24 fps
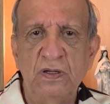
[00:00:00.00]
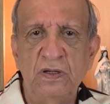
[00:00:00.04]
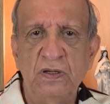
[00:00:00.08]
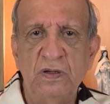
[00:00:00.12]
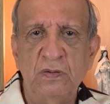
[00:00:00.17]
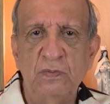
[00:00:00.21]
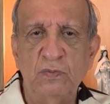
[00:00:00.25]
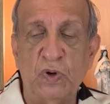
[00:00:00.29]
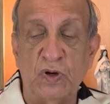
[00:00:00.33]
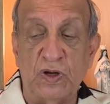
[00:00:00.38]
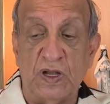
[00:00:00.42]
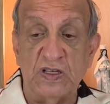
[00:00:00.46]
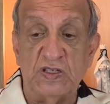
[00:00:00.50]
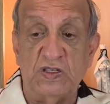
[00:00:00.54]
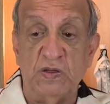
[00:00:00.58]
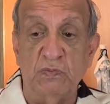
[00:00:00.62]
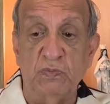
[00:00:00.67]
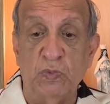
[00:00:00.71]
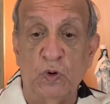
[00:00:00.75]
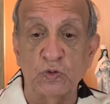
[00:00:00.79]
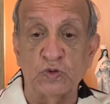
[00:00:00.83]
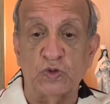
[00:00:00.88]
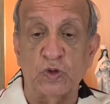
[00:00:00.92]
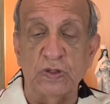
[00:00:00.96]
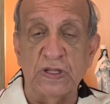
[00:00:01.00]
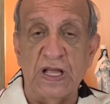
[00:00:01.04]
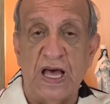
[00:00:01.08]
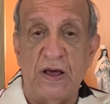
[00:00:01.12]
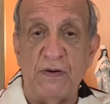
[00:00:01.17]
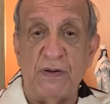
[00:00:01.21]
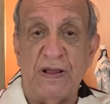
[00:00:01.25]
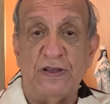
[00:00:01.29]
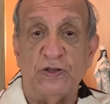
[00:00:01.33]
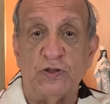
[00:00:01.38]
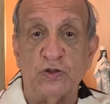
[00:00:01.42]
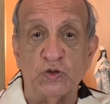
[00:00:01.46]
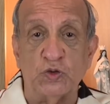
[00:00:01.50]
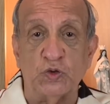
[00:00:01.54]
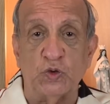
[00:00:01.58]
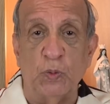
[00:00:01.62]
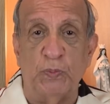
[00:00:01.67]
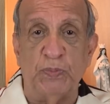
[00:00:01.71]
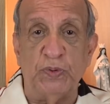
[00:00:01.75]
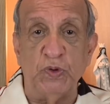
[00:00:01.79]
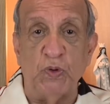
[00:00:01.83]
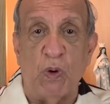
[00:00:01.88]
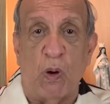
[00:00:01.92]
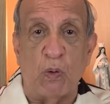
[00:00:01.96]
Porque se Bolsonaro é
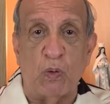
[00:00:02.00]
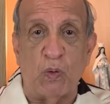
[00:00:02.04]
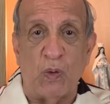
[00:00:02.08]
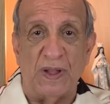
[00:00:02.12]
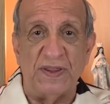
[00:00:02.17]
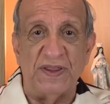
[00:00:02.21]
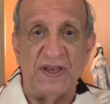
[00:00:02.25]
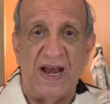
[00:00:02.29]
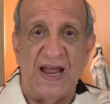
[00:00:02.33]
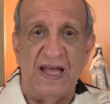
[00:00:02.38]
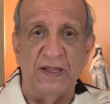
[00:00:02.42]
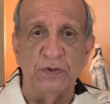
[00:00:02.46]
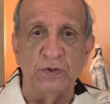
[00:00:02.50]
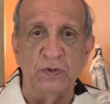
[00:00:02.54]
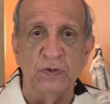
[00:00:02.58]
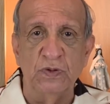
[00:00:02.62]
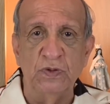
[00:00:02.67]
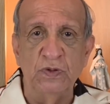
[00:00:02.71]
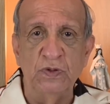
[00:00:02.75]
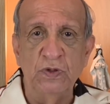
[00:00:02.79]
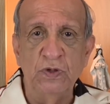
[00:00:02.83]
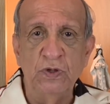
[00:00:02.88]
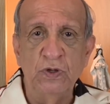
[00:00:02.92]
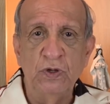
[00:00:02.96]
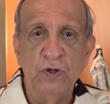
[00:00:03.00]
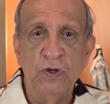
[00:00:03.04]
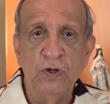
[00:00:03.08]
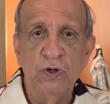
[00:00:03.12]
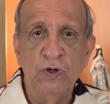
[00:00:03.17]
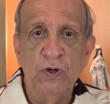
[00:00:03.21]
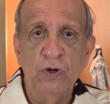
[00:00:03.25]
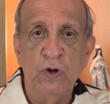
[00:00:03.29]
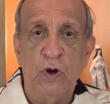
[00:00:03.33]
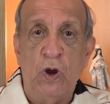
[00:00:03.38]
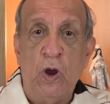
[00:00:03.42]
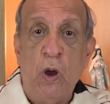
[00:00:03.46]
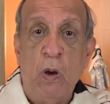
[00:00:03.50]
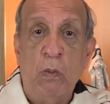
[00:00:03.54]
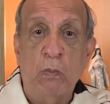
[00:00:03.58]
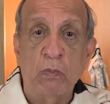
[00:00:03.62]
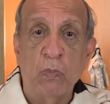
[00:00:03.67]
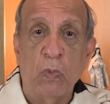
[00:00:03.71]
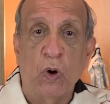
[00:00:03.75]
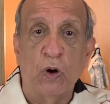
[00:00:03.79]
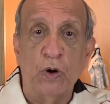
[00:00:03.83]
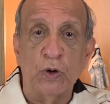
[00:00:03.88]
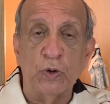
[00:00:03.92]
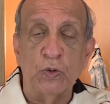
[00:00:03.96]
estúpido ao quadrado,
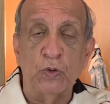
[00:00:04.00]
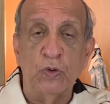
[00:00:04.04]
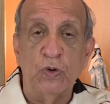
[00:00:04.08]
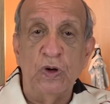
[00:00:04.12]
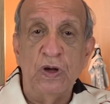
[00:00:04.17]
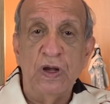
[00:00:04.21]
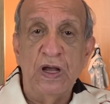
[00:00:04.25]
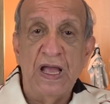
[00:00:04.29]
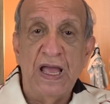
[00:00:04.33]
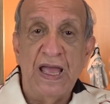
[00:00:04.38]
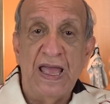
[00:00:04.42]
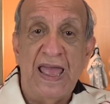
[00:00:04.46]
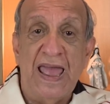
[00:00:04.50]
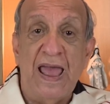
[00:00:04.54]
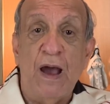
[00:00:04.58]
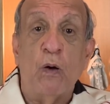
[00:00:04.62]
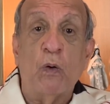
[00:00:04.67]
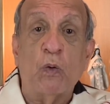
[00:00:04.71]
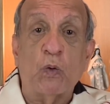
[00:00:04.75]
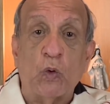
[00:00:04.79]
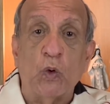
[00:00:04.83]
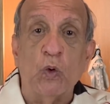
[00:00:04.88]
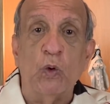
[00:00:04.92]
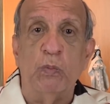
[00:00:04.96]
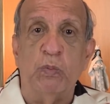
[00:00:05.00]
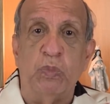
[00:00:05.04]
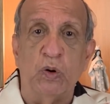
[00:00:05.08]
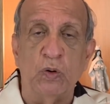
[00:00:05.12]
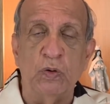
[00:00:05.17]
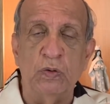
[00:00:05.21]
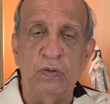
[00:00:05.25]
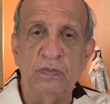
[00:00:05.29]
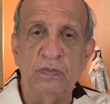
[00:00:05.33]
Moro é ao cubo.